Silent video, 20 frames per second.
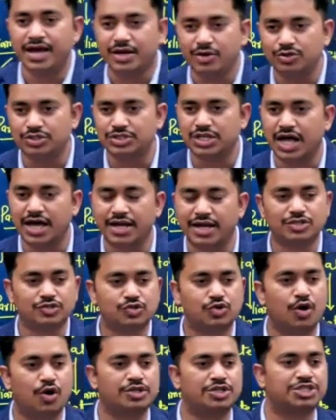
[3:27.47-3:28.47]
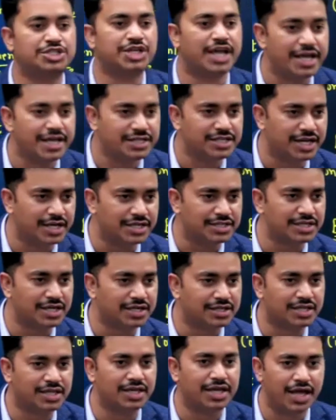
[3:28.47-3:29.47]
अनुसार इसको चेंज कर
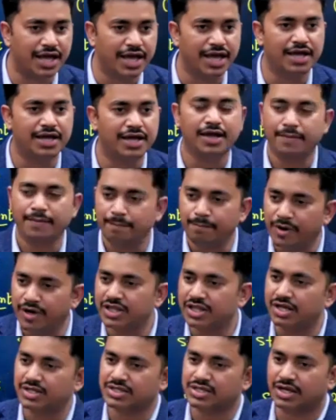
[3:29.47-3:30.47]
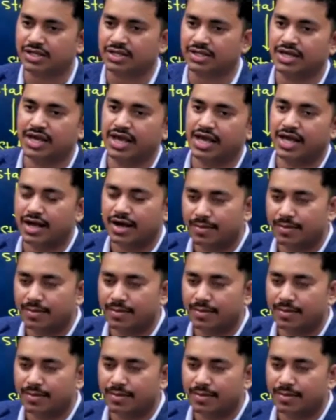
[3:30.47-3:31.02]
सकती है बदल सकती है